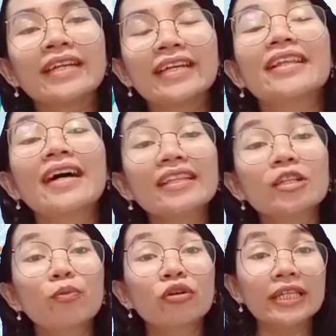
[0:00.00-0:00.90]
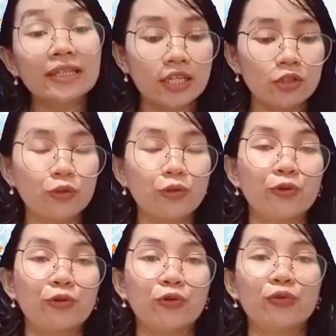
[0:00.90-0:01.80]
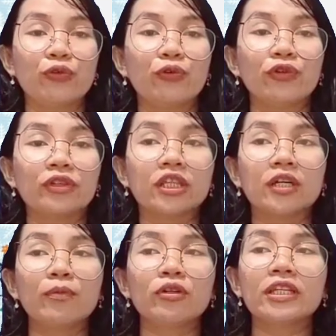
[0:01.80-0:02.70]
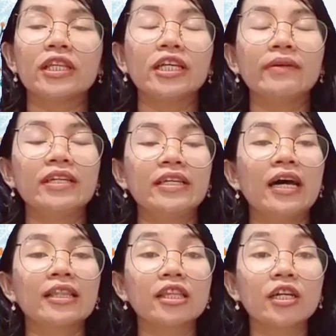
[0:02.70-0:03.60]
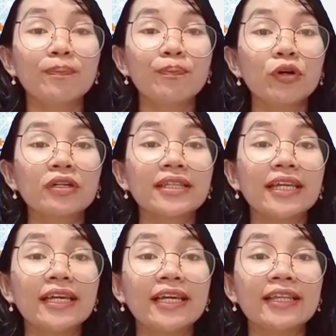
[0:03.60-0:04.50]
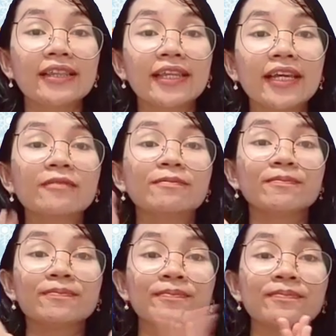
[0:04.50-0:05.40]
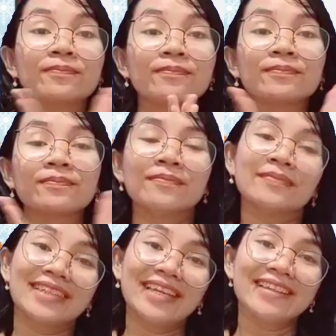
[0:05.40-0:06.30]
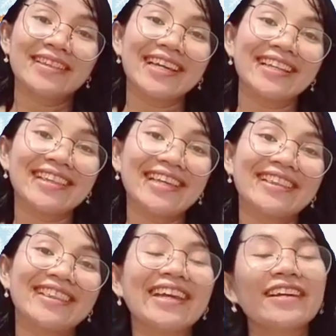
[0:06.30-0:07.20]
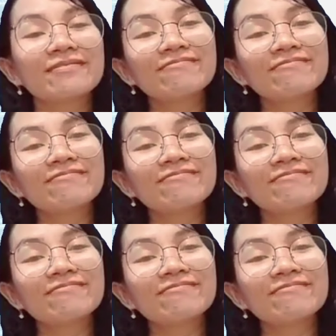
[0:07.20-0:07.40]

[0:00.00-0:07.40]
Kita tepuk titik dulu. Tepuk titiknya gini. Tepuk titik. Titik titik.